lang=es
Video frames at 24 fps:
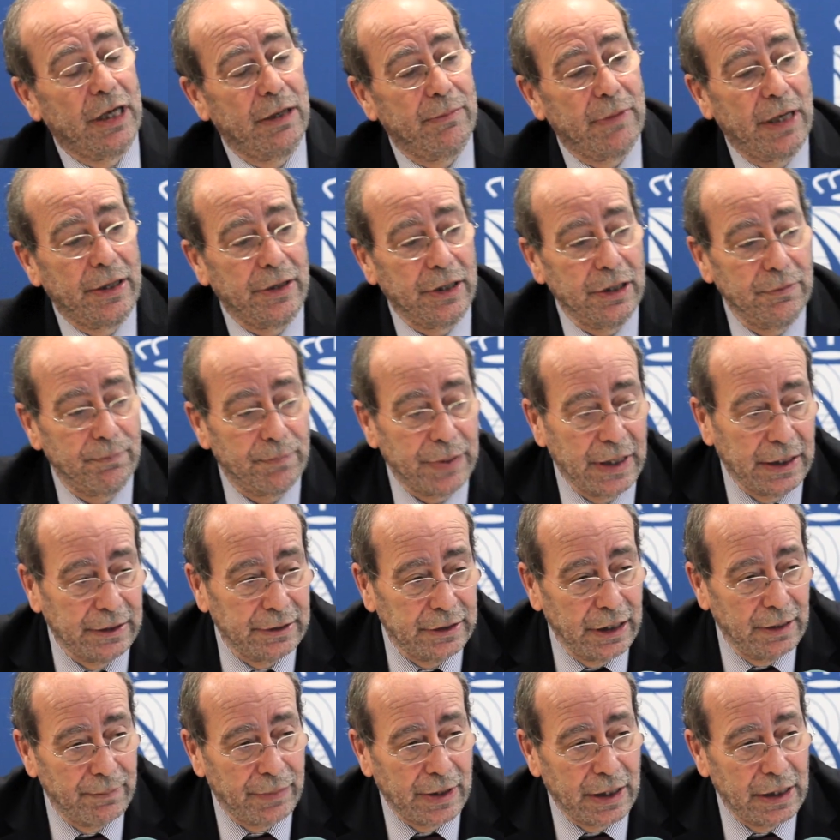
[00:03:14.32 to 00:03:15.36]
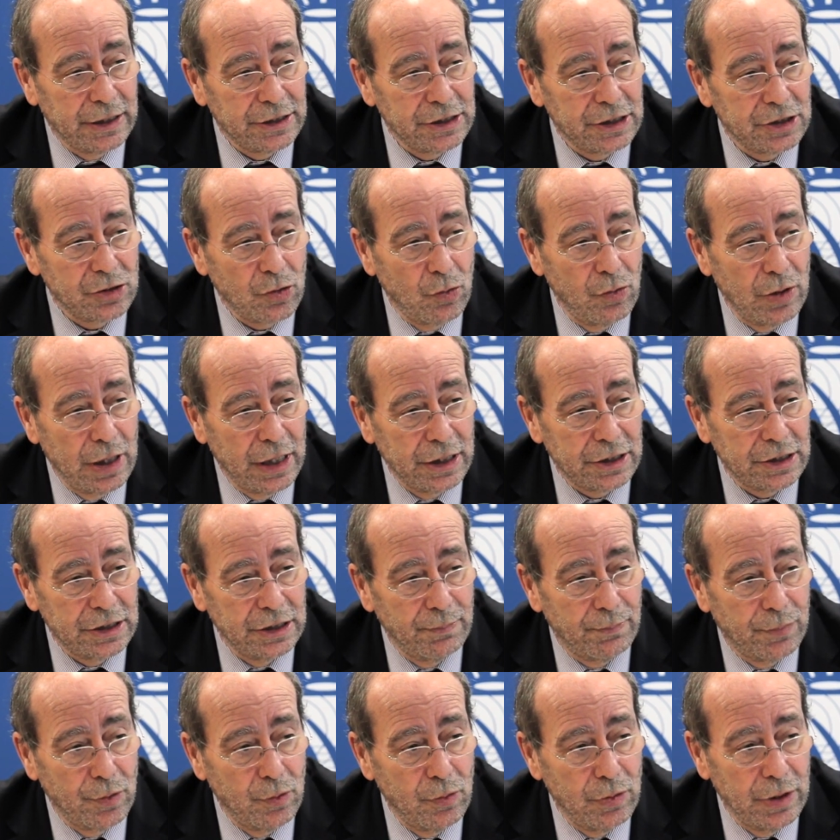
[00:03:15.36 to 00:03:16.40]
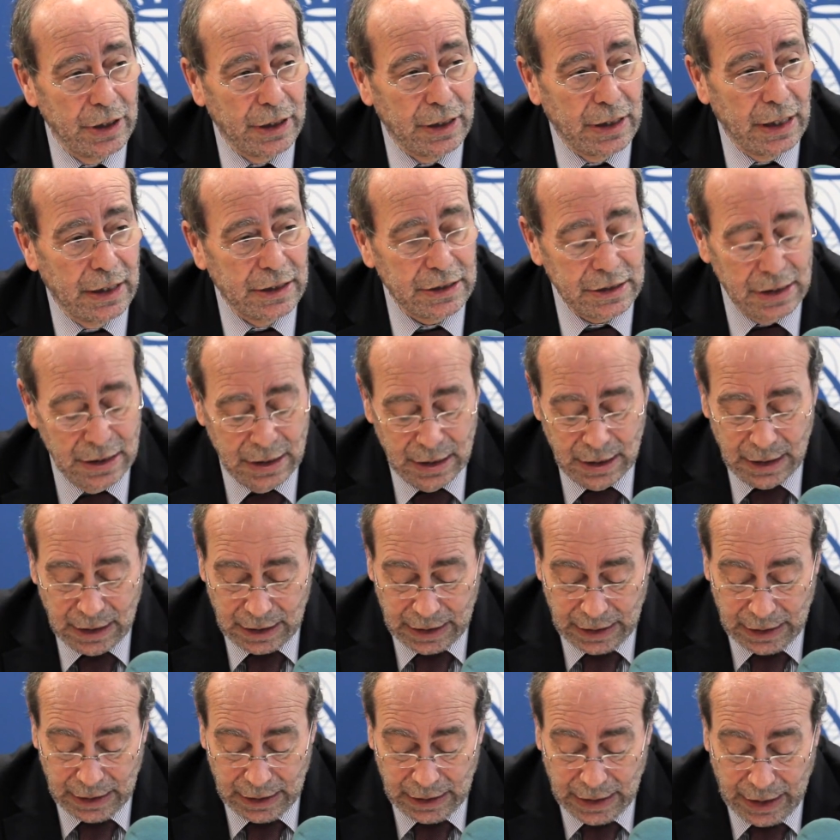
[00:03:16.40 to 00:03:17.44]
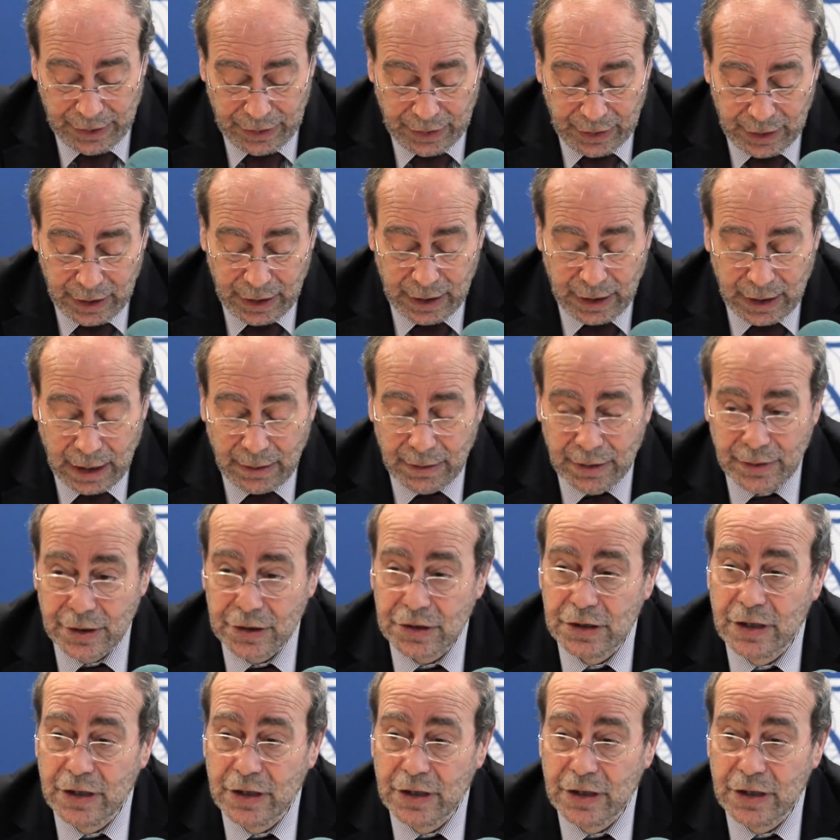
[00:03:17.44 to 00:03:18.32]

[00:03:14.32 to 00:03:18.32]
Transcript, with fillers: de Madrid plantea para las escuelas eh, públicas, que hace a veces